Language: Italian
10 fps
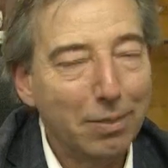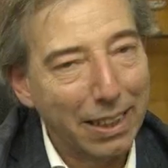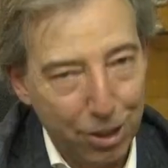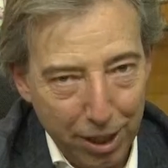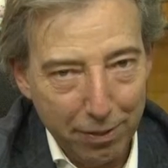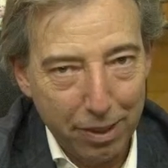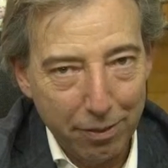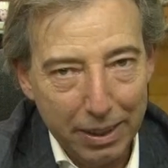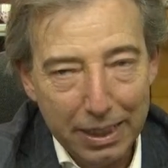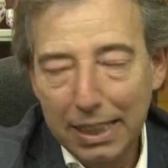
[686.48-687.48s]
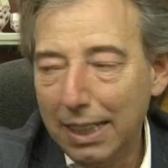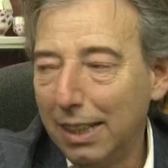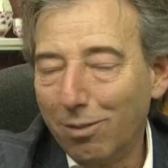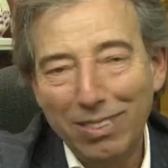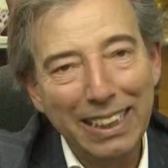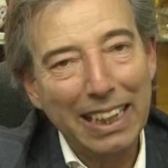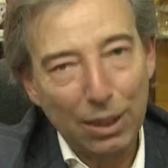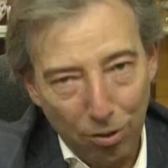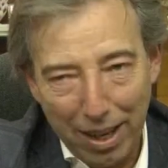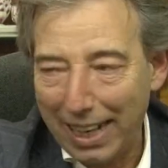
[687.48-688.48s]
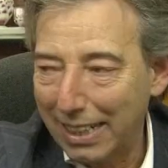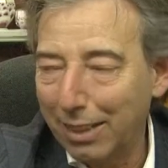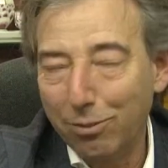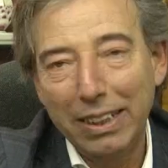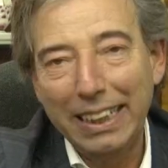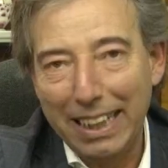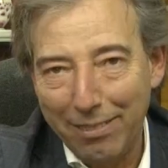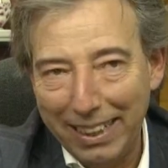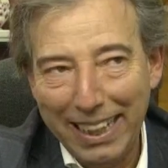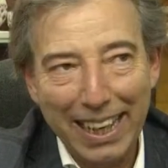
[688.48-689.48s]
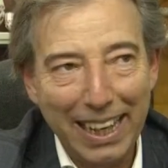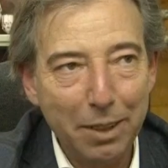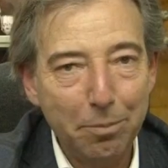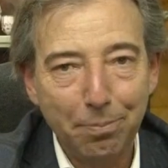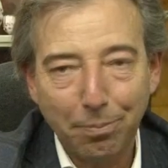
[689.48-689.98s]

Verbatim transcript: ricevervi. Venite a trovarci, venite a vedere.